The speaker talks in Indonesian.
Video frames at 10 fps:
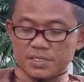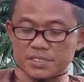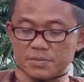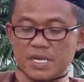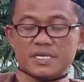
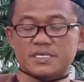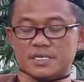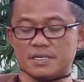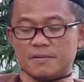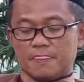
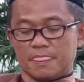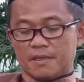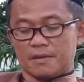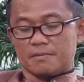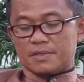Sebaliknya,
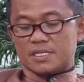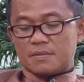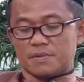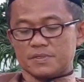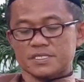
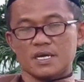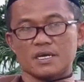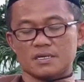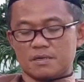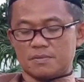betapa
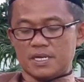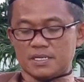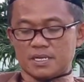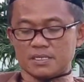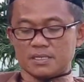besar
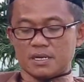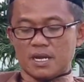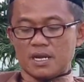kebaikan yang